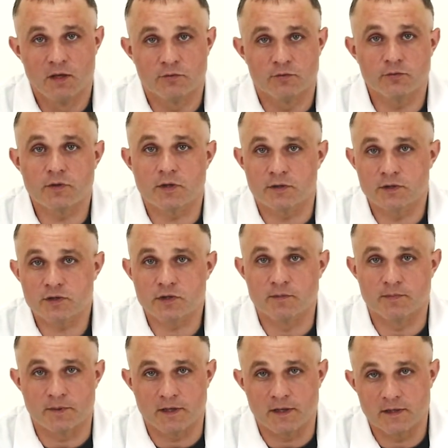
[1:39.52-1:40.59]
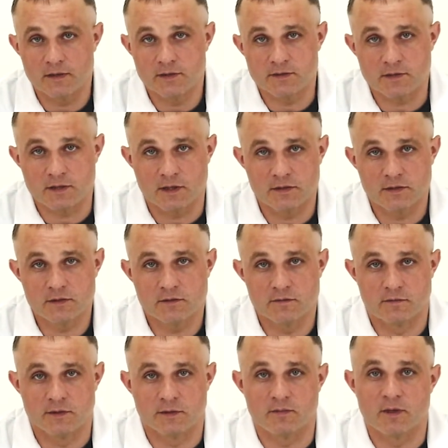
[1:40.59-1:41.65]
Ну и, конечно, параллельно с
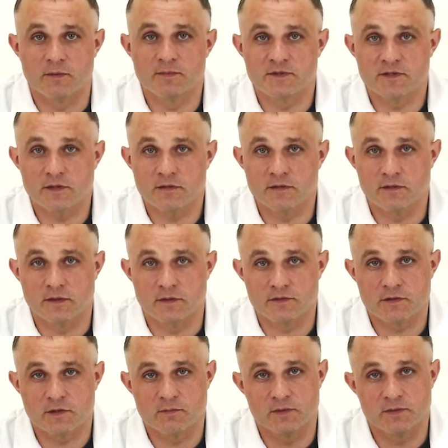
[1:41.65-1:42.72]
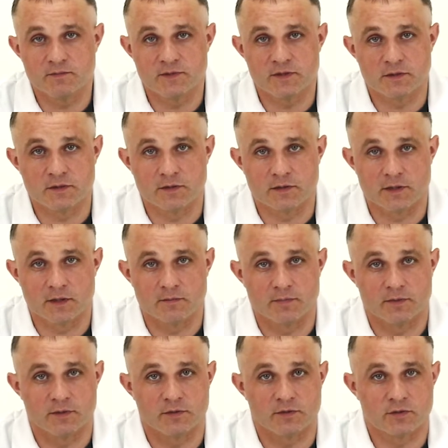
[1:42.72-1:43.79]
кодированием обязательно должна быть
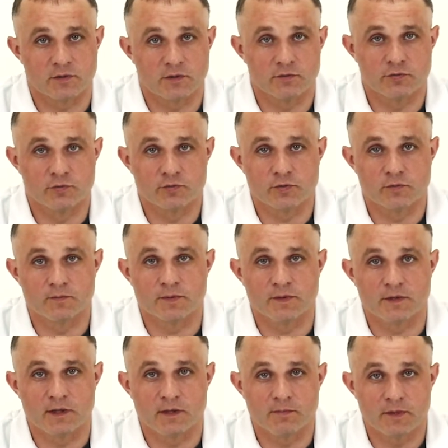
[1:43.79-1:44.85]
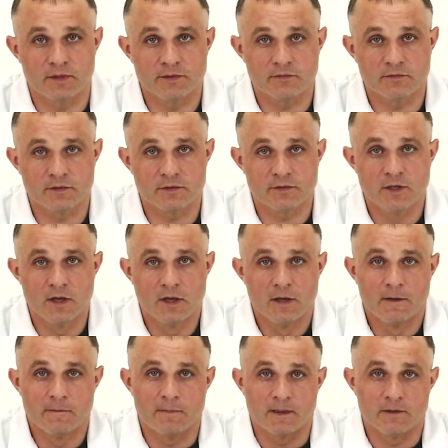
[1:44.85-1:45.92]
психотерапия. Человек должен прорабатывать
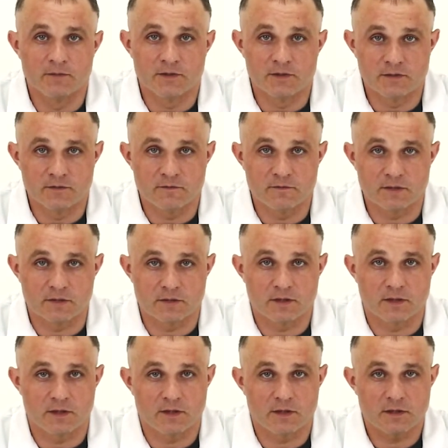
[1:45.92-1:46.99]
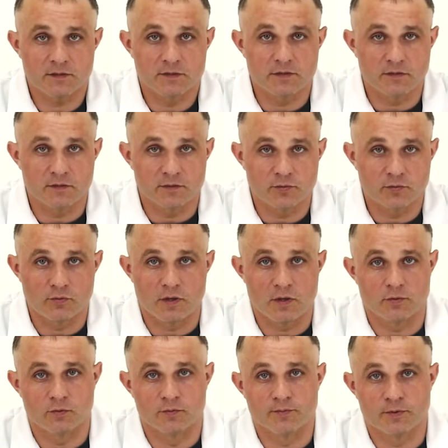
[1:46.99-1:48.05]
именно дефект характера, то,
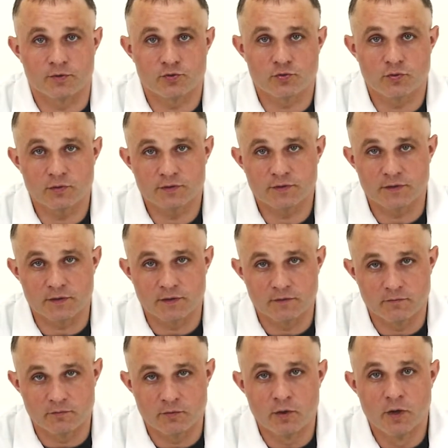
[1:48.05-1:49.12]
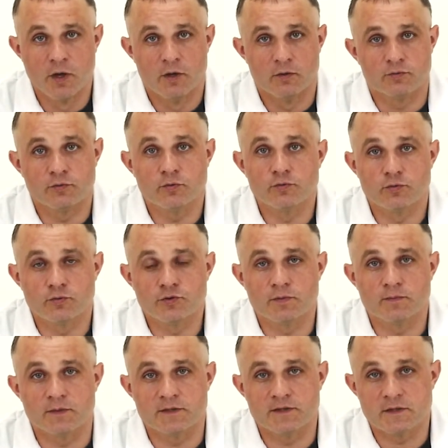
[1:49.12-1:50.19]
как он пришел к срыву, у него должен
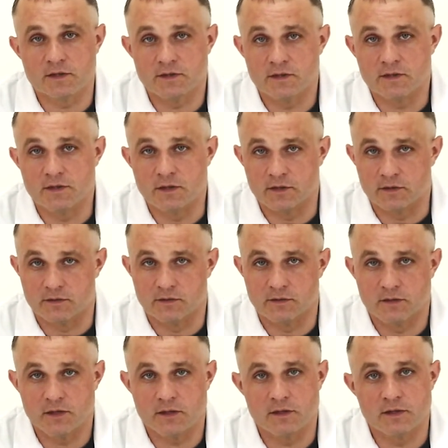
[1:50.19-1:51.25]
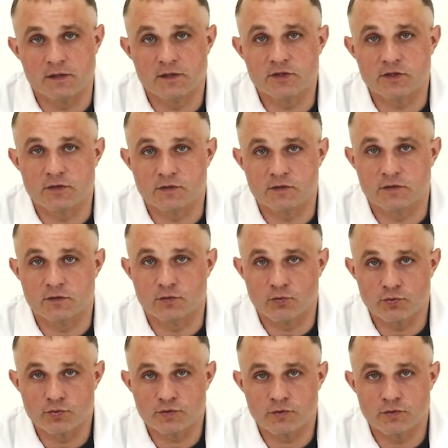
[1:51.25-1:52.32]
произойти нек некий личностный
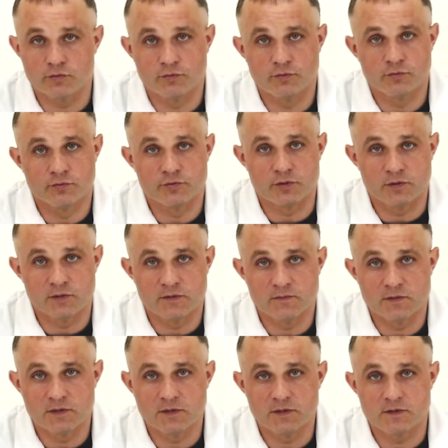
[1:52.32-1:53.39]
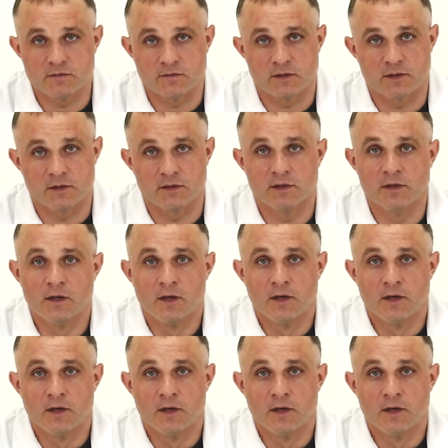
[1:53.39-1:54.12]
рост, он должен изменить свои